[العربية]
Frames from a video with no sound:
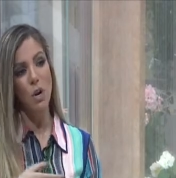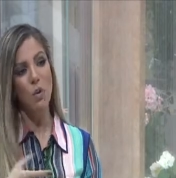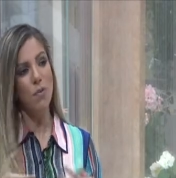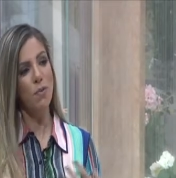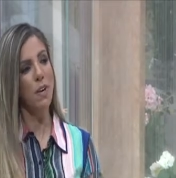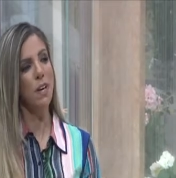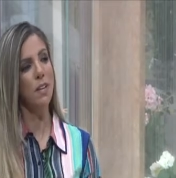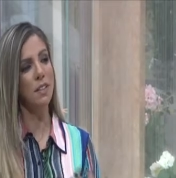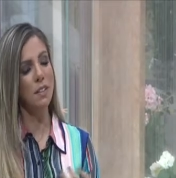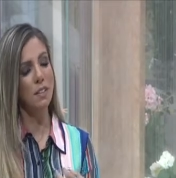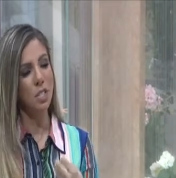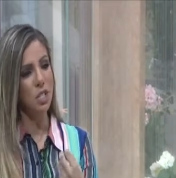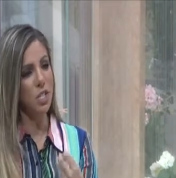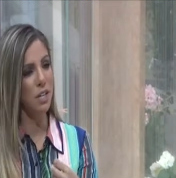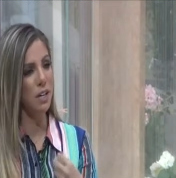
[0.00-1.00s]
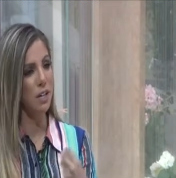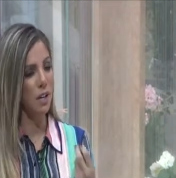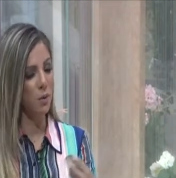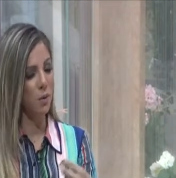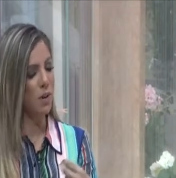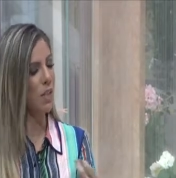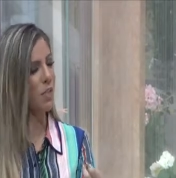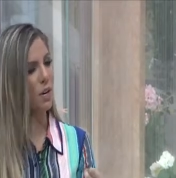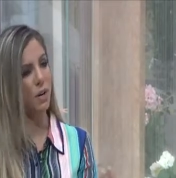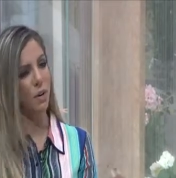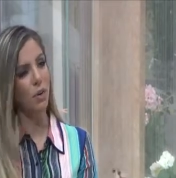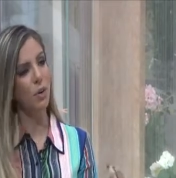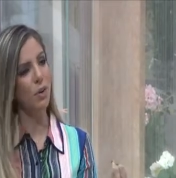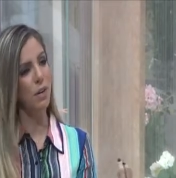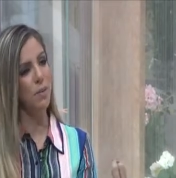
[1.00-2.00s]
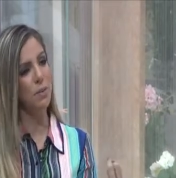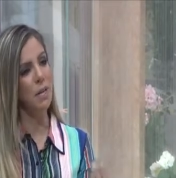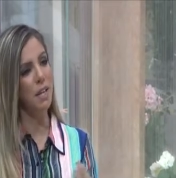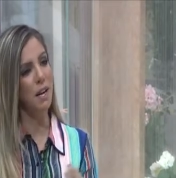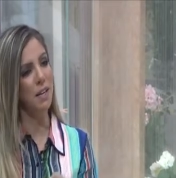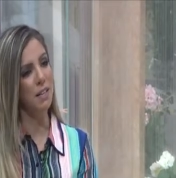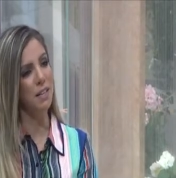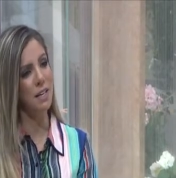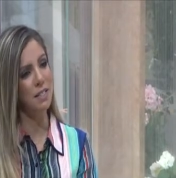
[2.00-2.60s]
وفي ايضا الشعر او النثر الحر اللي بتلاقي